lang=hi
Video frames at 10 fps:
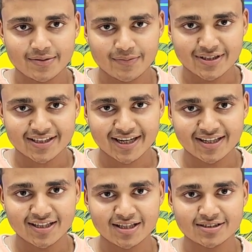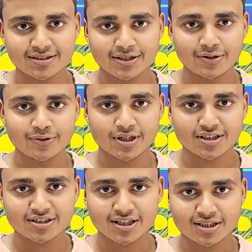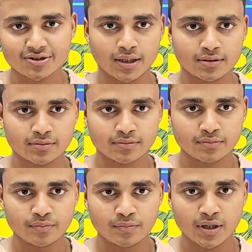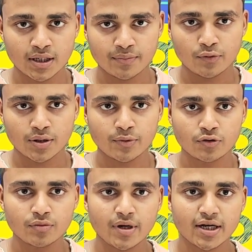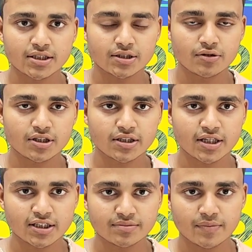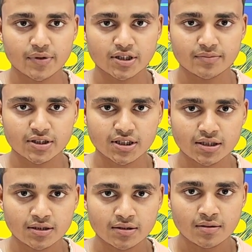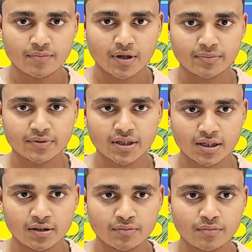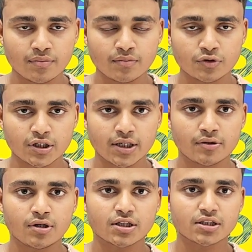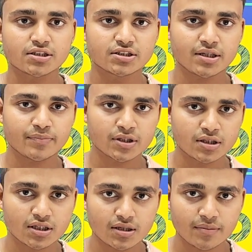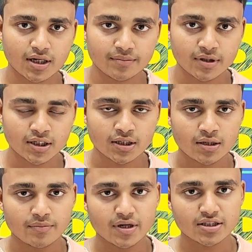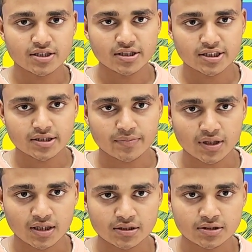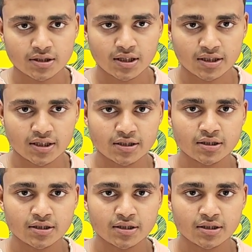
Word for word: मैं साहिल दास यूलर का छात्र हूँ मैंने पूरे बुंडू में आई सी दो हज़ार तेईस में प्रथम स्थान प्राप्त किया मुझे यूलर के शिक्षा पद्धति के बारे में मेरे सीनियर से पता चला था